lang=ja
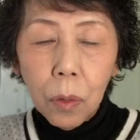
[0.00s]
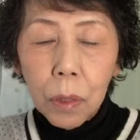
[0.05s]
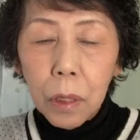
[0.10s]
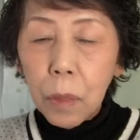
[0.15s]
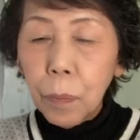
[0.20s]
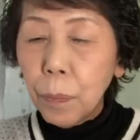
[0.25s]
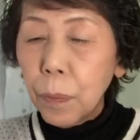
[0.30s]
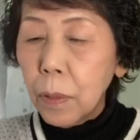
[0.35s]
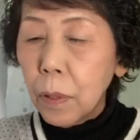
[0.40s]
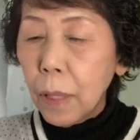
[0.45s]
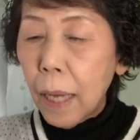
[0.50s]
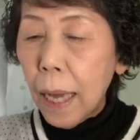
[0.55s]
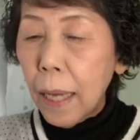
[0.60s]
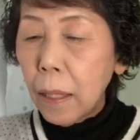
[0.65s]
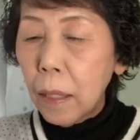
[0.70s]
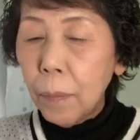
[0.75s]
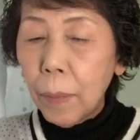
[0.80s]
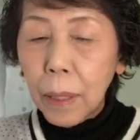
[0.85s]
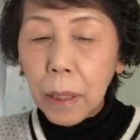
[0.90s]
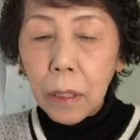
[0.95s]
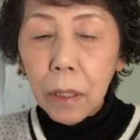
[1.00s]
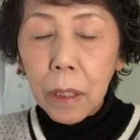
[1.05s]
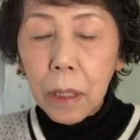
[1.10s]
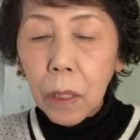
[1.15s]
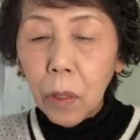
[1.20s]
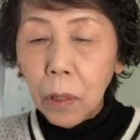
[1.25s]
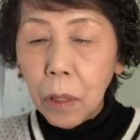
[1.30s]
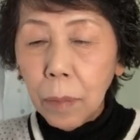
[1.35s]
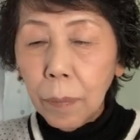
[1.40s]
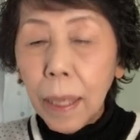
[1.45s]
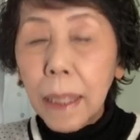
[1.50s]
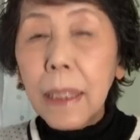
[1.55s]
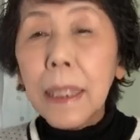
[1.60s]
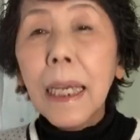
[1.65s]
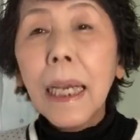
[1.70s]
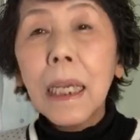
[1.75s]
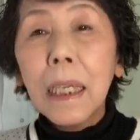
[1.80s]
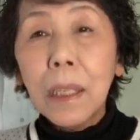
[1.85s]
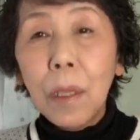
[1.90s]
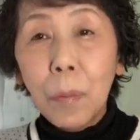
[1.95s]
スプーンが今ついておりまし
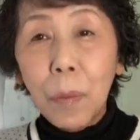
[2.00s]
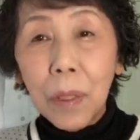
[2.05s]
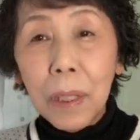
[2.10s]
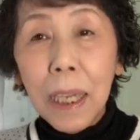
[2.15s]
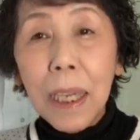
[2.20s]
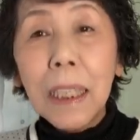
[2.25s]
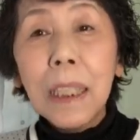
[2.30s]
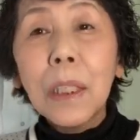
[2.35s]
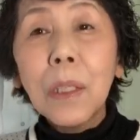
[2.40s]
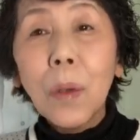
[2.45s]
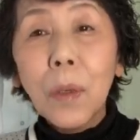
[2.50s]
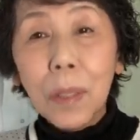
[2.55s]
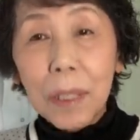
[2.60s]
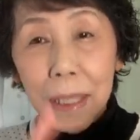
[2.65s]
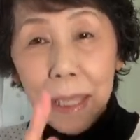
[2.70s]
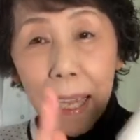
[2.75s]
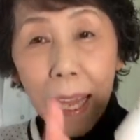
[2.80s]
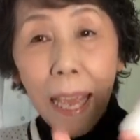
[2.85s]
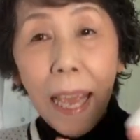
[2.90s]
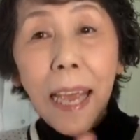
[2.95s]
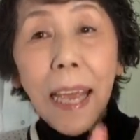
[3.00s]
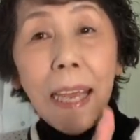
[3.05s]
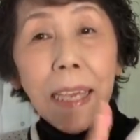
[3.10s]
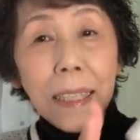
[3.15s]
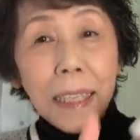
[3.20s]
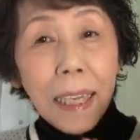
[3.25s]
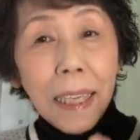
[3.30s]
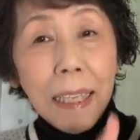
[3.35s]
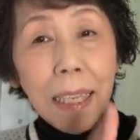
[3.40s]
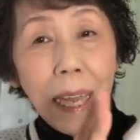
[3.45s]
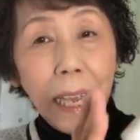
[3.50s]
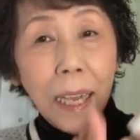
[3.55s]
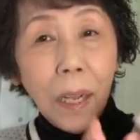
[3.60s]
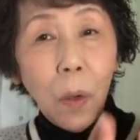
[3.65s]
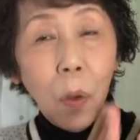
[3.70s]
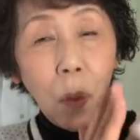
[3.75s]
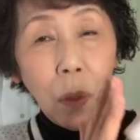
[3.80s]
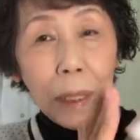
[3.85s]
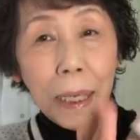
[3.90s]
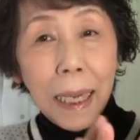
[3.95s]
たけども手に取って手で
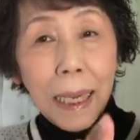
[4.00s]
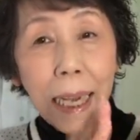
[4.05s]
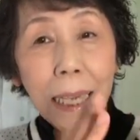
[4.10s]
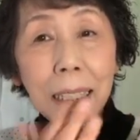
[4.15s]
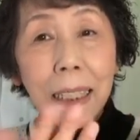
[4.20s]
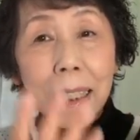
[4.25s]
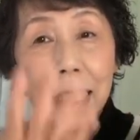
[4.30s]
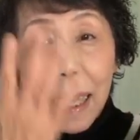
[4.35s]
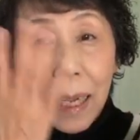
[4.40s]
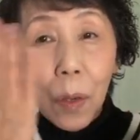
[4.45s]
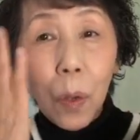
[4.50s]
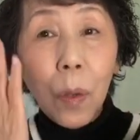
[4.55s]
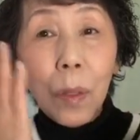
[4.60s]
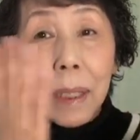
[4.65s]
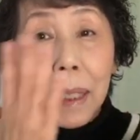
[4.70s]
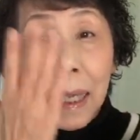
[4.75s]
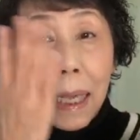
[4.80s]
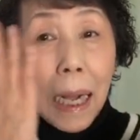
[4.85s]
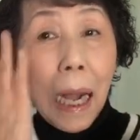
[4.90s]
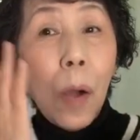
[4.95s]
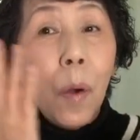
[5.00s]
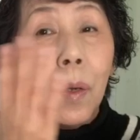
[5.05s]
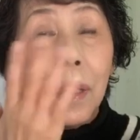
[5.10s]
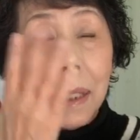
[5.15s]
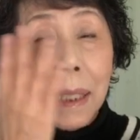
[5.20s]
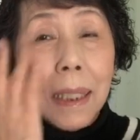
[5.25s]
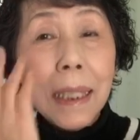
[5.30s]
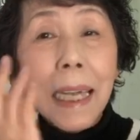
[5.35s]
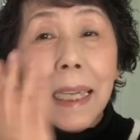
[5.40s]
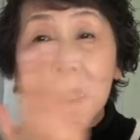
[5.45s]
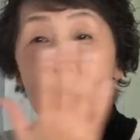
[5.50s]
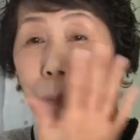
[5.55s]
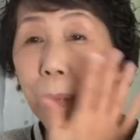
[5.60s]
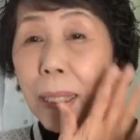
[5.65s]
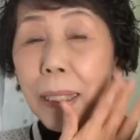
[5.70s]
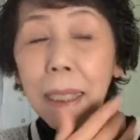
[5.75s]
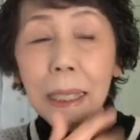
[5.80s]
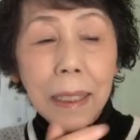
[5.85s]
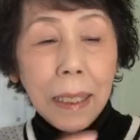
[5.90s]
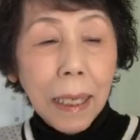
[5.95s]
こう鳴らしてこに顔になじ
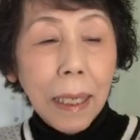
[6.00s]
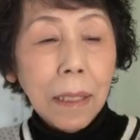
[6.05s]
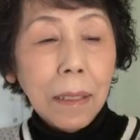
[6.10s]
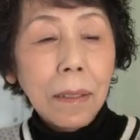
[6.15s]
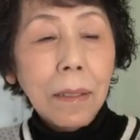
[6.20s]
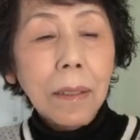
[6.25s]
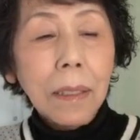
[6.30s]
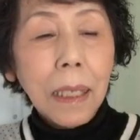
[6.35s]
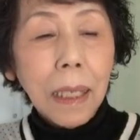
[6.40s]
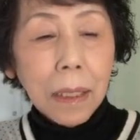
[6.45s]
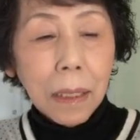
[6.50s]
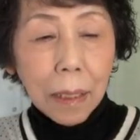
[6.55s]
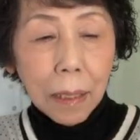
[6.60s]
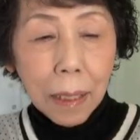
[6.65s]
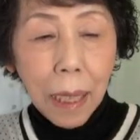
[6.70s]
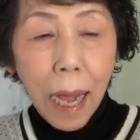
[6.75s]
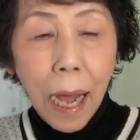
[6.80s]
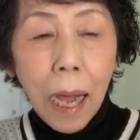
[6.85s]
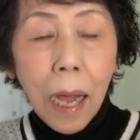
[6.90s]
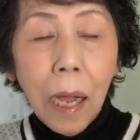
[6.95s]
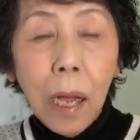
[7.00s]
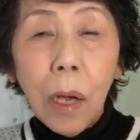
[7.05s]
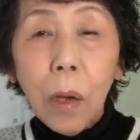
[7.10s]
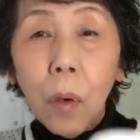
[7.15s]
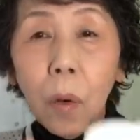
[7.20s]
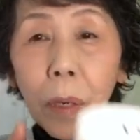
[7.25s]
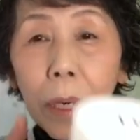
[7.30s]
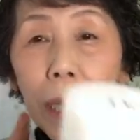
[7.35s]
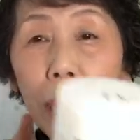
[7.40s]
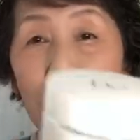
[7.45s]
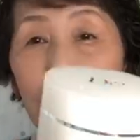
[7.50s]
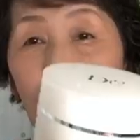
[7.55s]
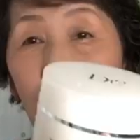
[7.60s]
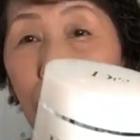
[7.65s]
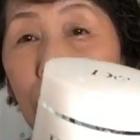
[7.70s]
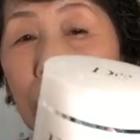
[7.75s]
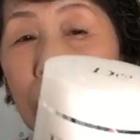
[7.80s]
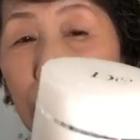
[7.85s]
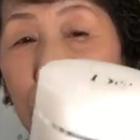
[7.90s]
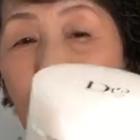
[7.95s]
ませていくんですがこれ
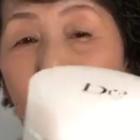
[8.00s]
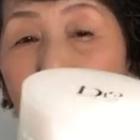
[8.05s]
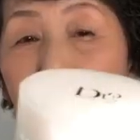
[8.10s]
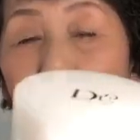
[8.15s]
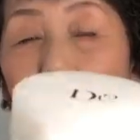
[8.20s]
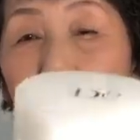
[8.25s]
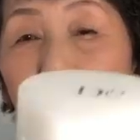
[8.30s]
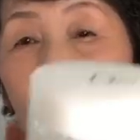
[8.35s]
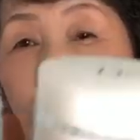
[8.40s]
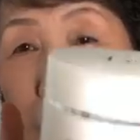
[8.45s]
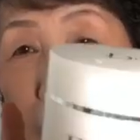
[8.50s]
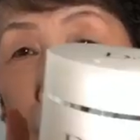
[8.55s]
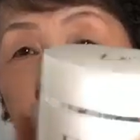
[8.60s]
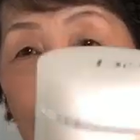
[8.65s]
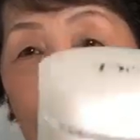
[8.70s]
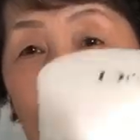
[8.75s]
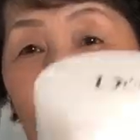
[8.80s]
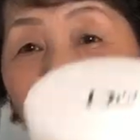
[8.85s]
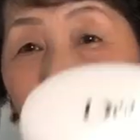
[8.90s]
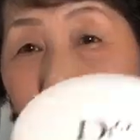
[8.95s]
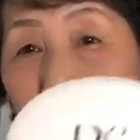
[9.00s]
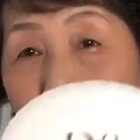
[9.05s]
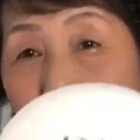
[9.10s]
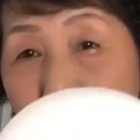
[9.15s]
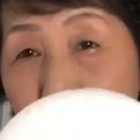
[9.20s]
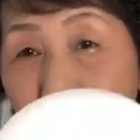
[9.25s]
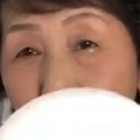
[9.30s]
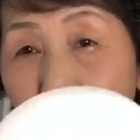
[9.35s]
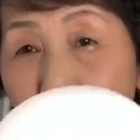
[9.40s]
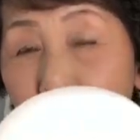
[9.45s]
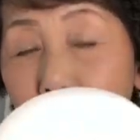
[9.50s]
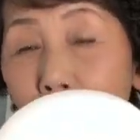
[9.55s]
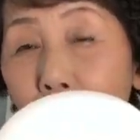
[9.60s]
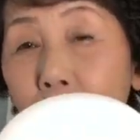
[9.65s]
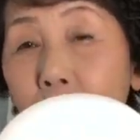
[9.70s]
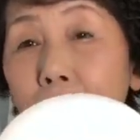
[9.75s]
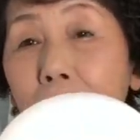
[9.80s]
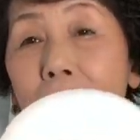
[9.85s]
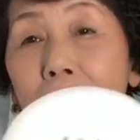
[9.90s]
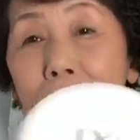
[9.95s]
一つでいろんな機能が詰まって
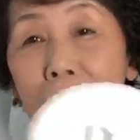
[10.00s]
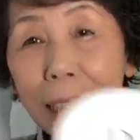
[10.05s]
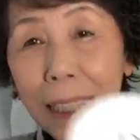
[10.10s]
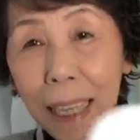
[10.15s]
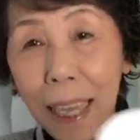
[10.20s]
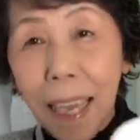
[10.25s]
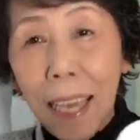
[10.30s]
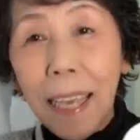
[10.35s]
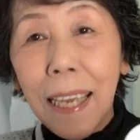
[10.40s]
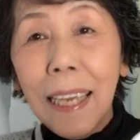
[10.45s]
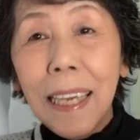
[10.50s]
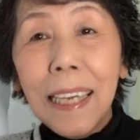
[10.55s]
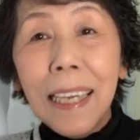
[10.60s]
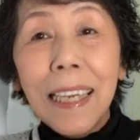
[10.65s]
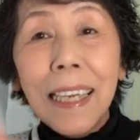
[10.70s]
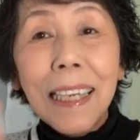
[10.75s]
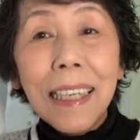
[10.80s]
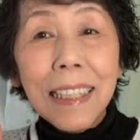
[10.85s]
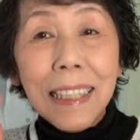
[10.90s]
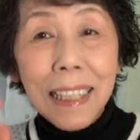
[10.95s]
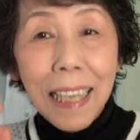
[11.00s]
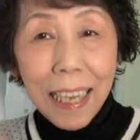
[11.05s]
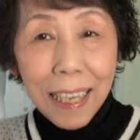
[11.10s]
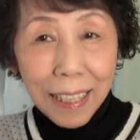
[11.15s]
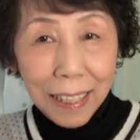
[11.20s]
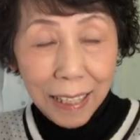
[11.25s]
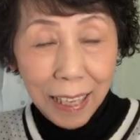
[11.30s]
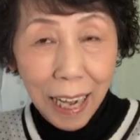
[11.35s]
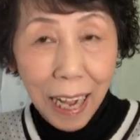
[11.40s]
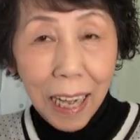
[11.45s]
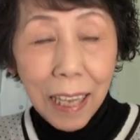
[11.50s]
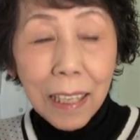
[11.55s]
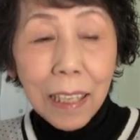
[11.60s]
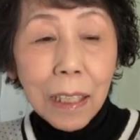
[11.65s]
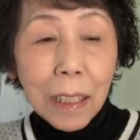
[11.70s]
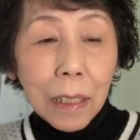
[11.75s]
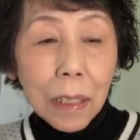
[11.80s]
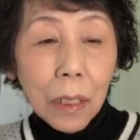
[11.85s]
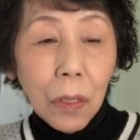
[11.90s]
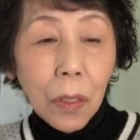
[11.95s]
おりまして、えー、洗顔
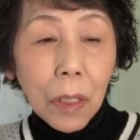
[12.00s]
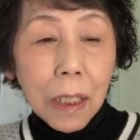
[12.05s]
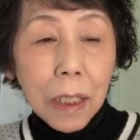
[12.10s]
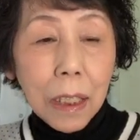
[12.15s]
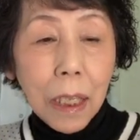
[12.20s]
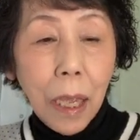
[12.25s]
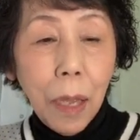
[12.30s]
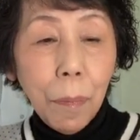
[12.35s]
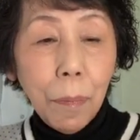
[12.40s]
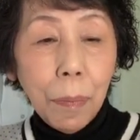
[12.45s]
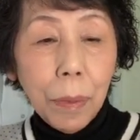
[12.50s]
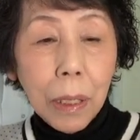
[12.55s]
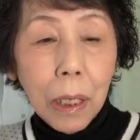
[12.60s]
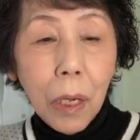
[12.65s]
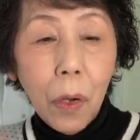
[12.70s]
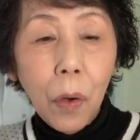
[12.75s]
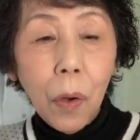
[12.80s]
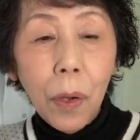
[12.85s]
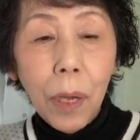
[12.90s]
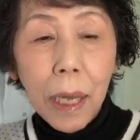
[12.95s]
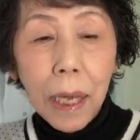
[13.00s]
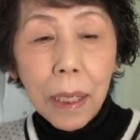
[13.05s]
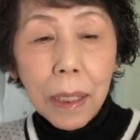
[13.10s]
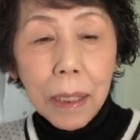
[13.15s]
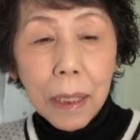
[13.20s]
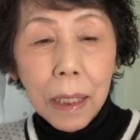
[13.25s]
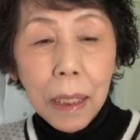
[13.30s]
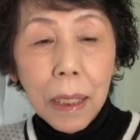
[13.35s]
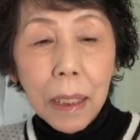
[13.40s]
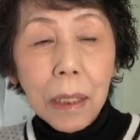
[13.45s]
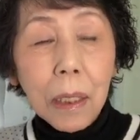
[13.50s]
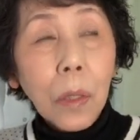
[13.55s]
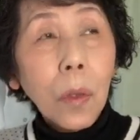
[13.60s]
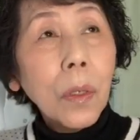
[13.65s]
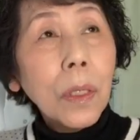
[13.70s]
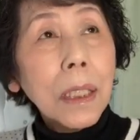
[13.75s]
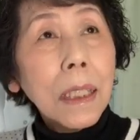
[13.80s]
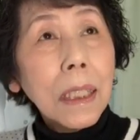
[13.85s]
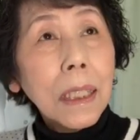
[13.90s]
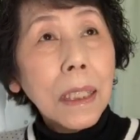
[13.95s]
そして美容液
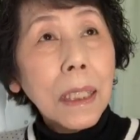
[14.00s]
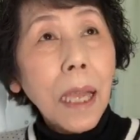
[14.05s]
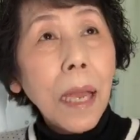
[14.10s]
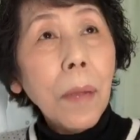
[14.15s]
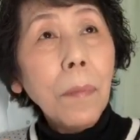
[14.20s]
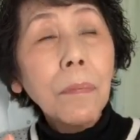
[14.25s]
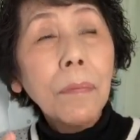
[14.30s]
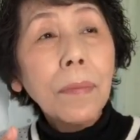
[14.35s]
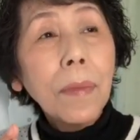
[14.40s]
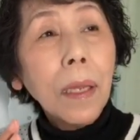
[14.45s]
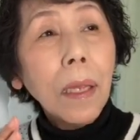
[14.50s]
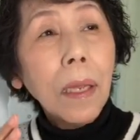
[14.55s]
そして、